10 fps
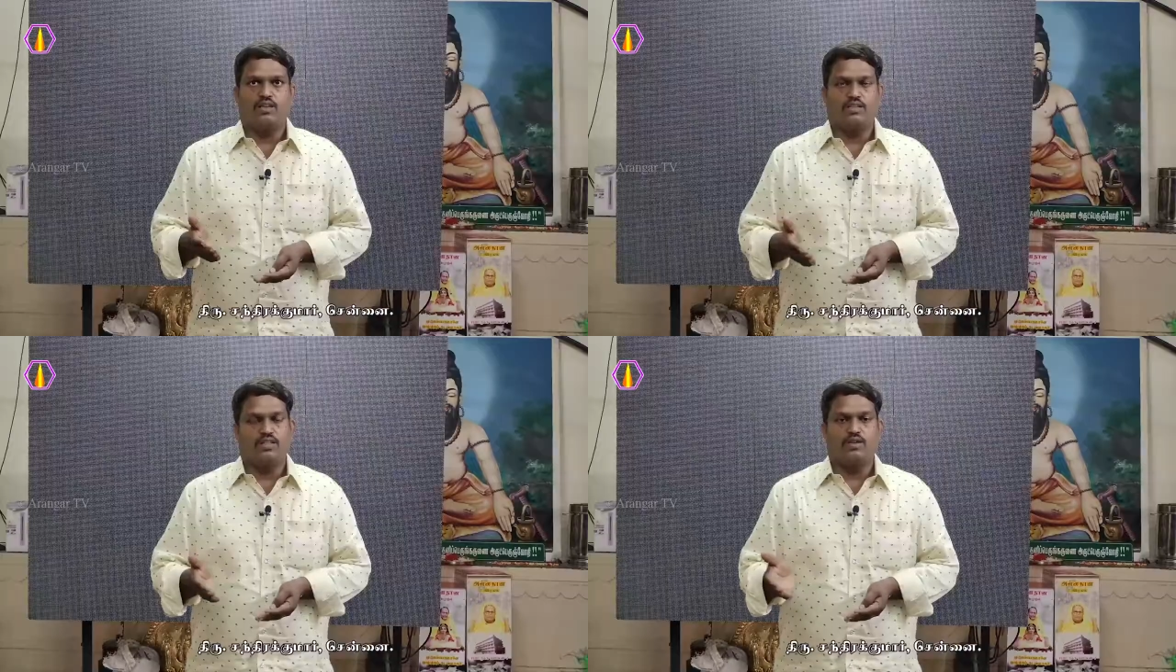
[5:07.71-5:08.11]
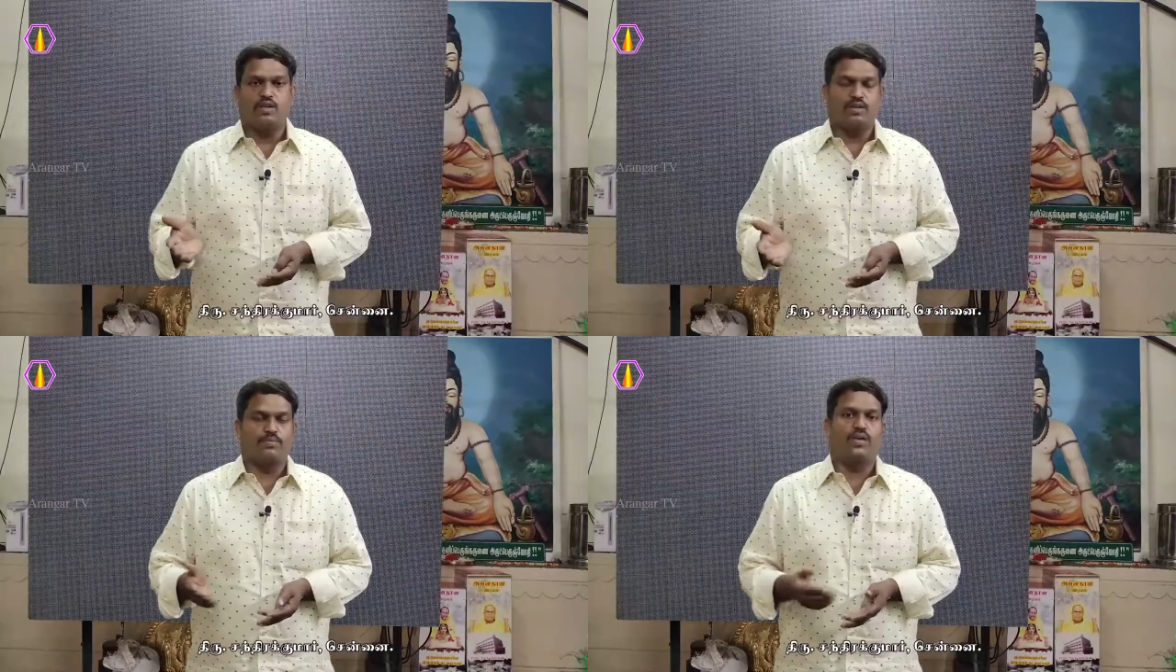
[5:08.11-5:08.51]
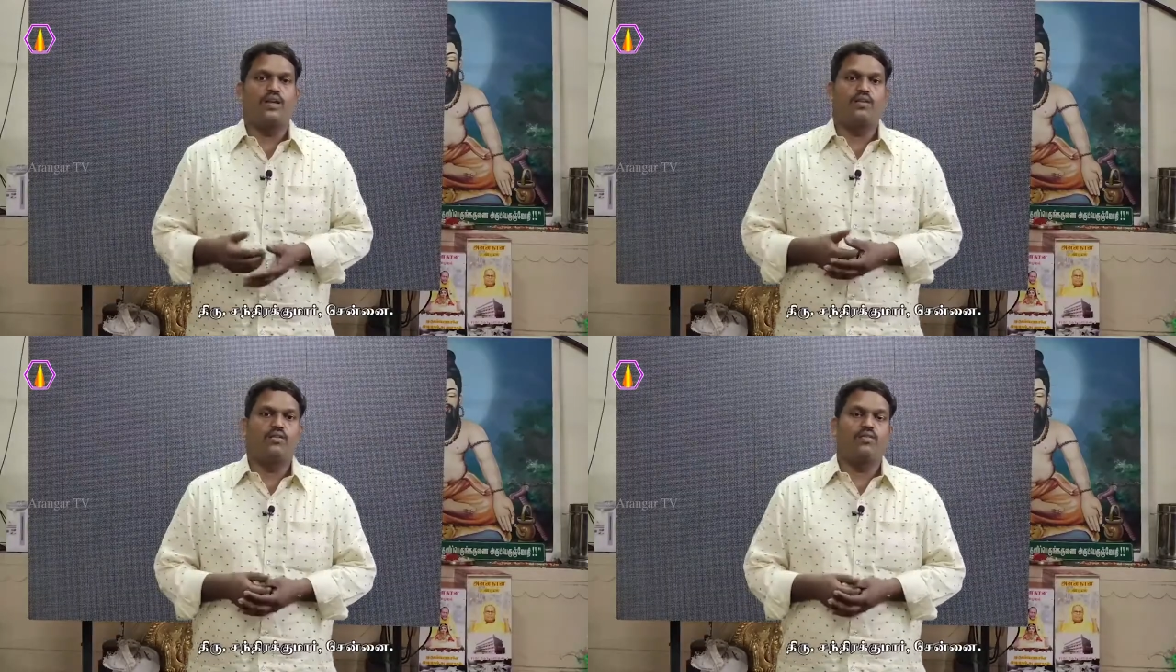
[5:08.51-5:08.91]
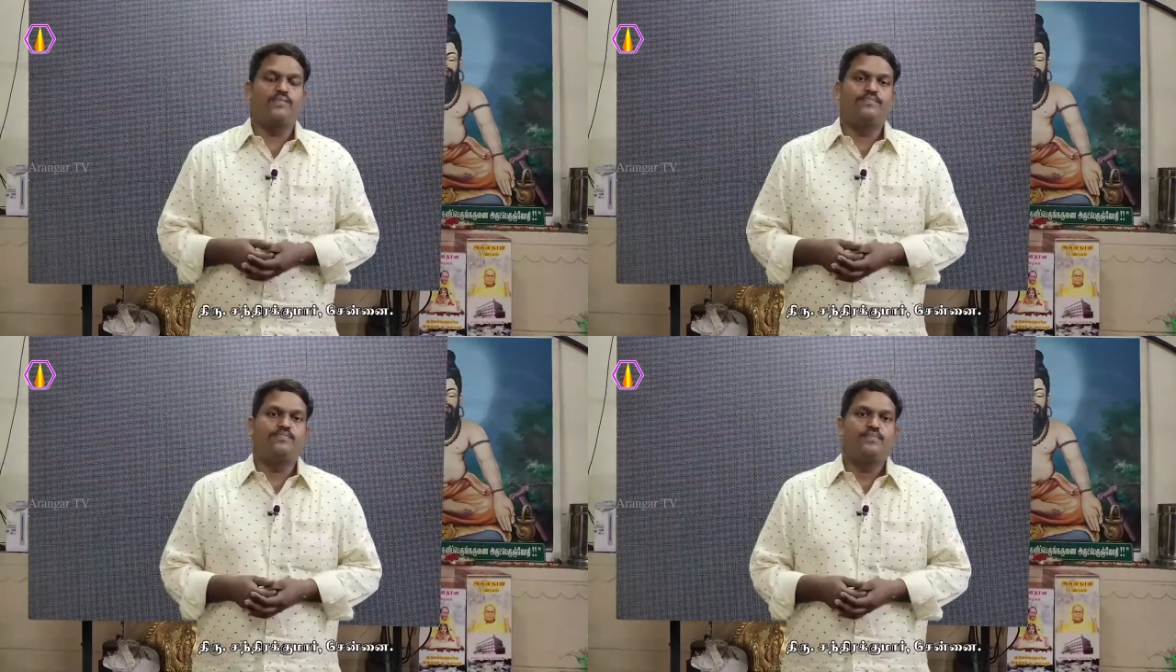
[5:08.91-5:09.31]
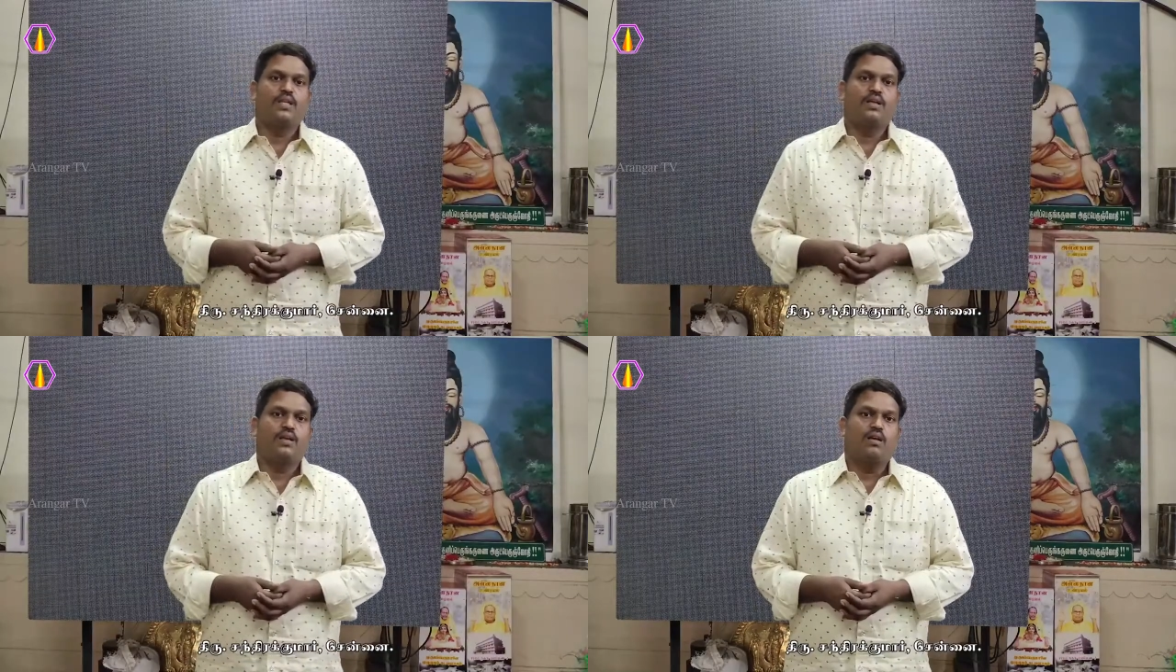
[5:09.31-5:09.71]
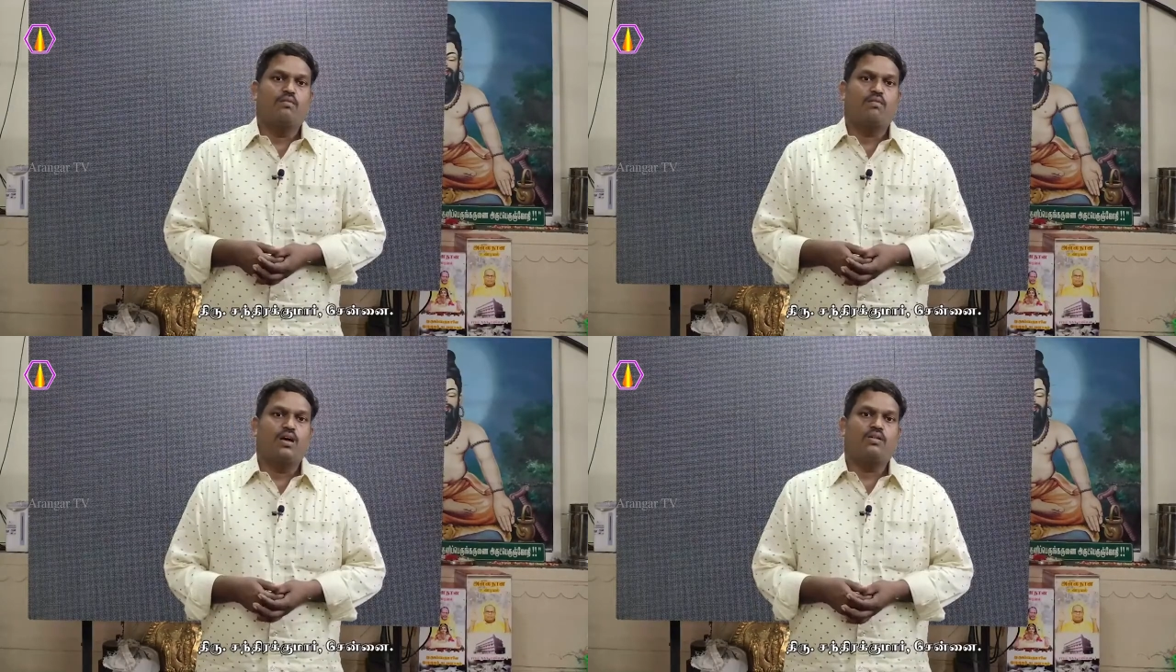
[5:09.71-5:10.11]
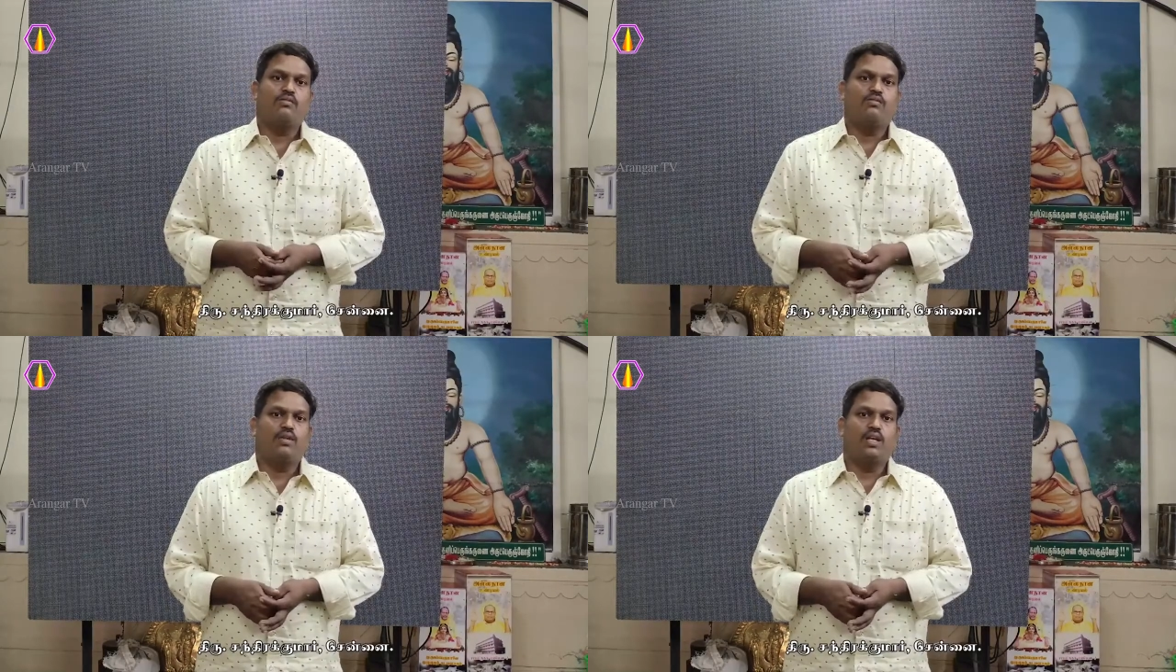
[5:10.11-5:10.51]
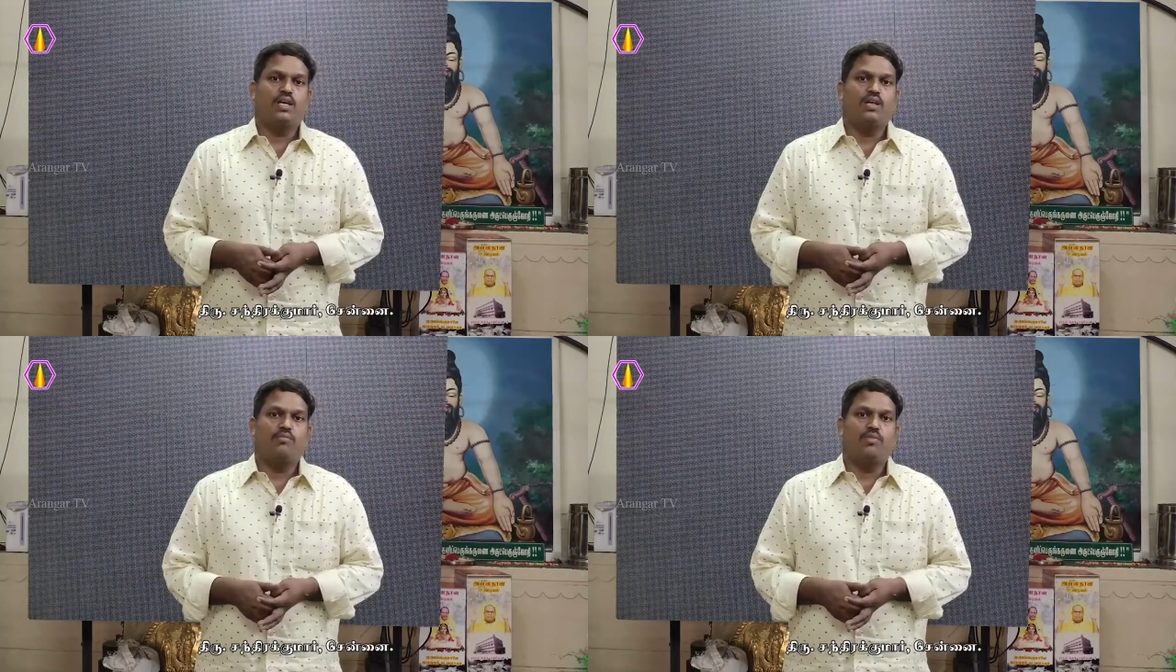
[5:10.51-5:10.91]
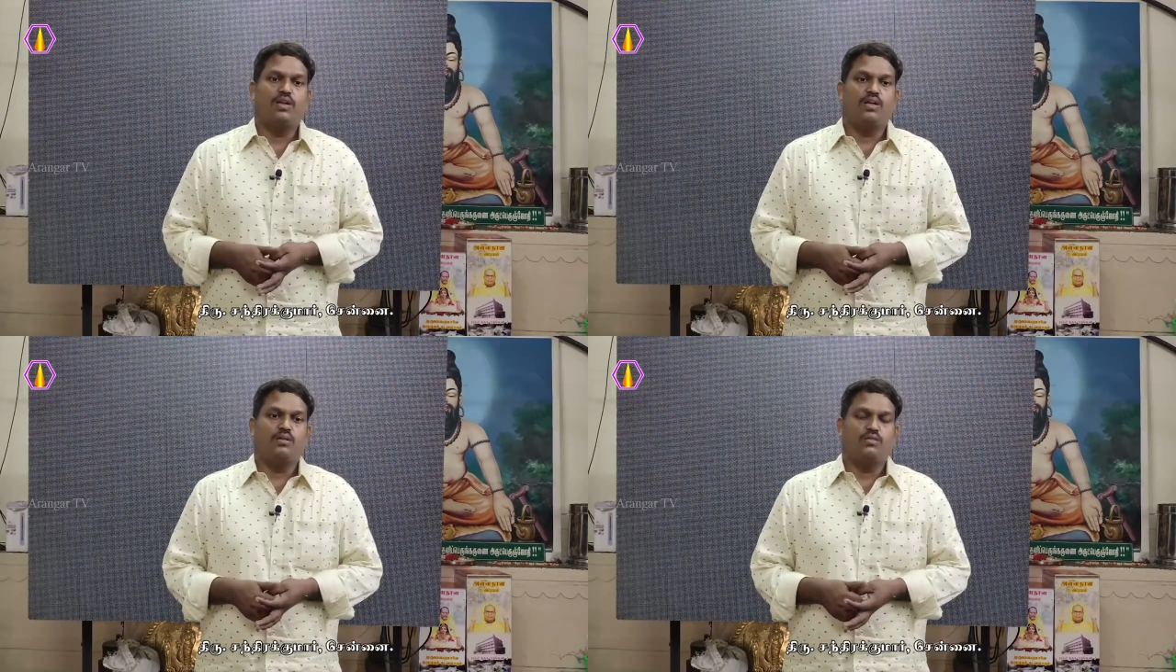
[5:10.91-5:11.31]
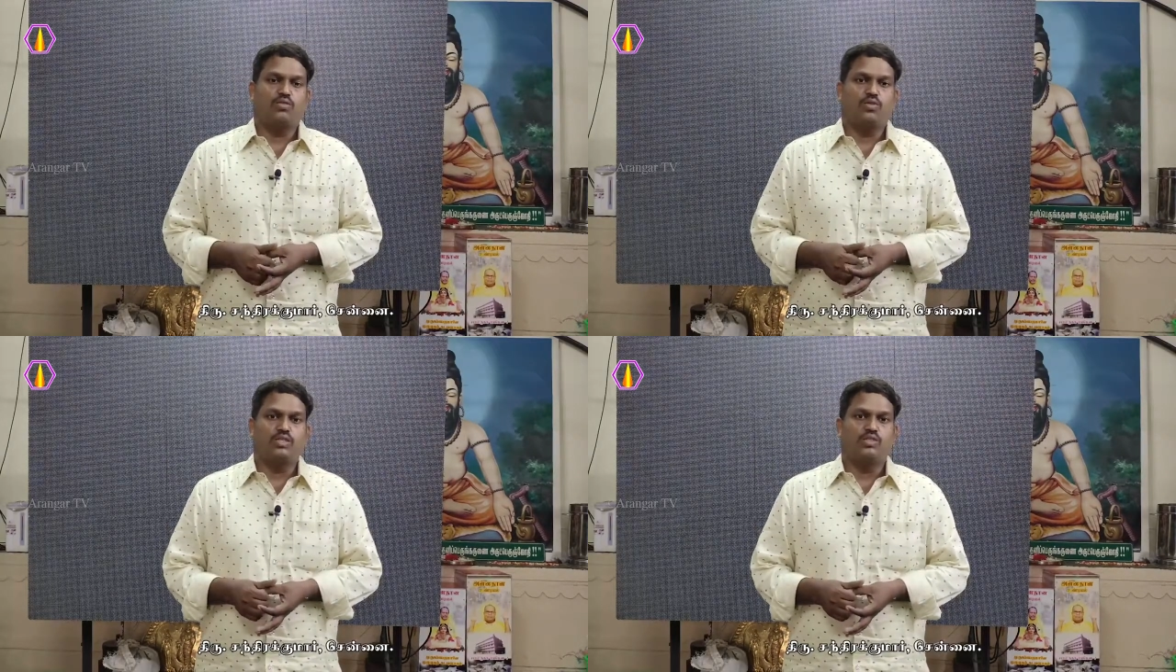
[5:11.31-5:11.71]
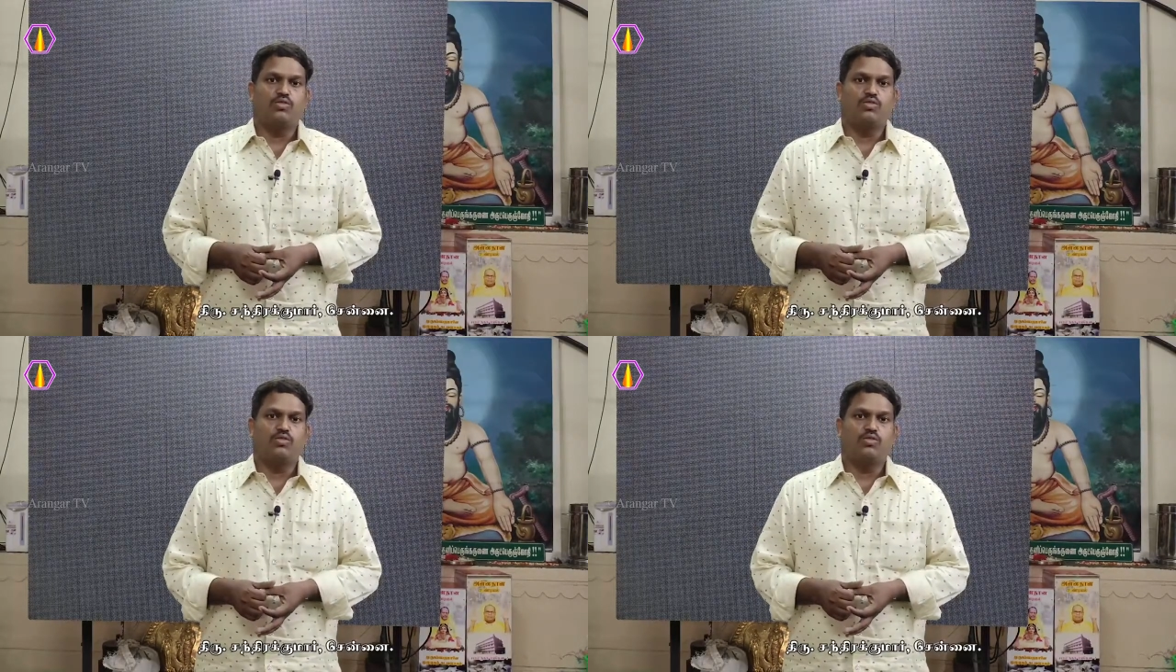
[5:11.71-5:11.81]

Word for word: எல்லாம் சேர்ந்து பண்ணிகிட்ருக்கோம் வாரம் வேலைக்கிழமையானால் குறைஞ்சது